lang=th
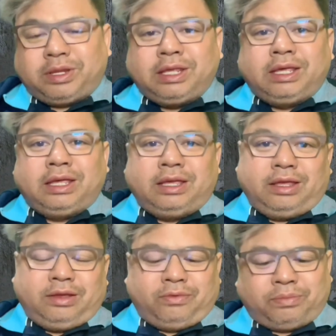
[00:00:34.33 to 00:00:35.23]
ที่
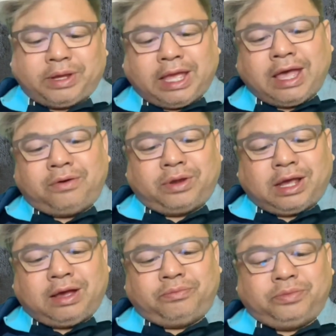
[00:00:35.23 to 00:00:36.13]
วัดพระแก้ว
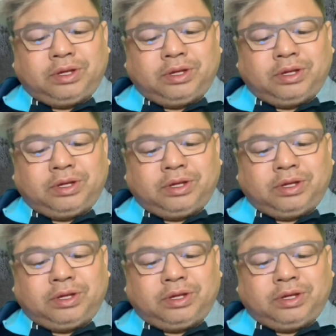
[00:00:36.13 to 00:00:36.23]
นะครับ